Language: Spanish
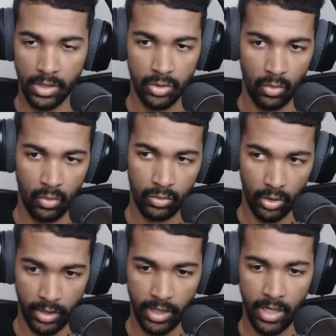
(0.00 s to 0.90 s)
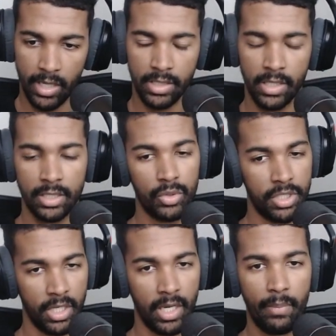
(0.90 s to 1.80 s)
que su teoría y, su
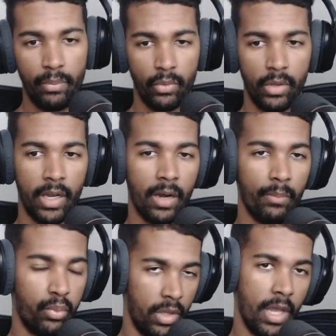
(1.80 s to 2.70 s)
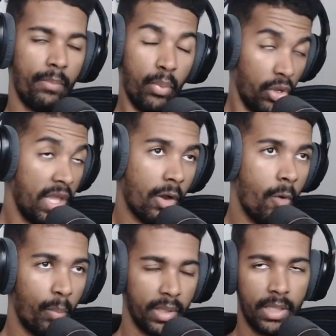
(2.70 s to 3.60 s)
China pudiera, podía, podía
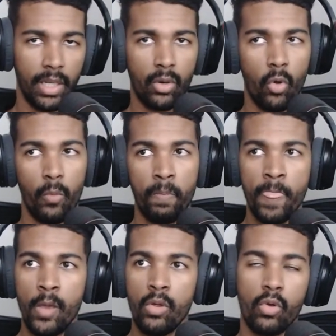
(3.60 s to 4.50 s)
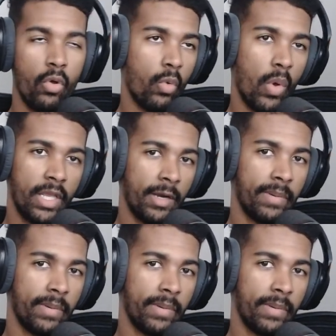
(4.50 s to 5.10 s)
competir con, con cualquier